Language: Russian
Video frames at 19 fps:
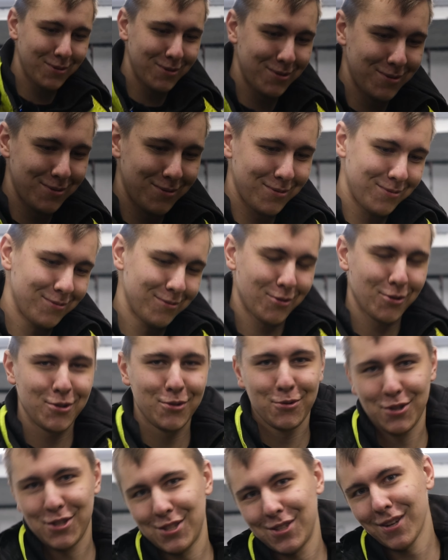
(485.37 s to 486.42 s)
вроде
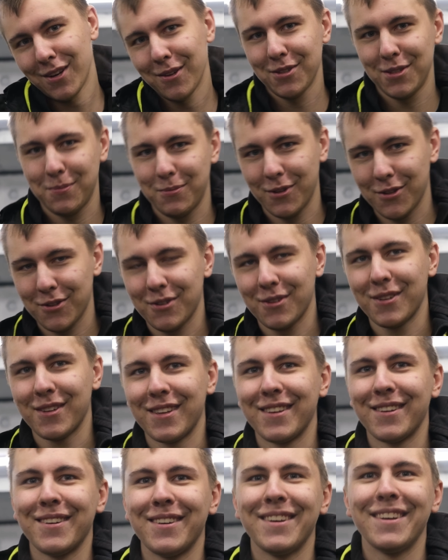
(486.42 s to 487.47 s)
уже снял. Типа, а надо... там
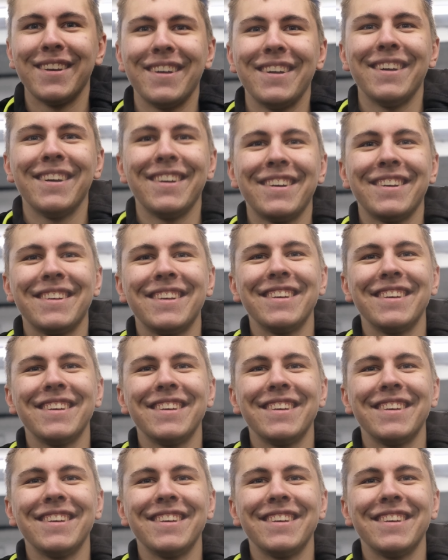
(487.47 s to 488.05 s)
по-любому собрать надо.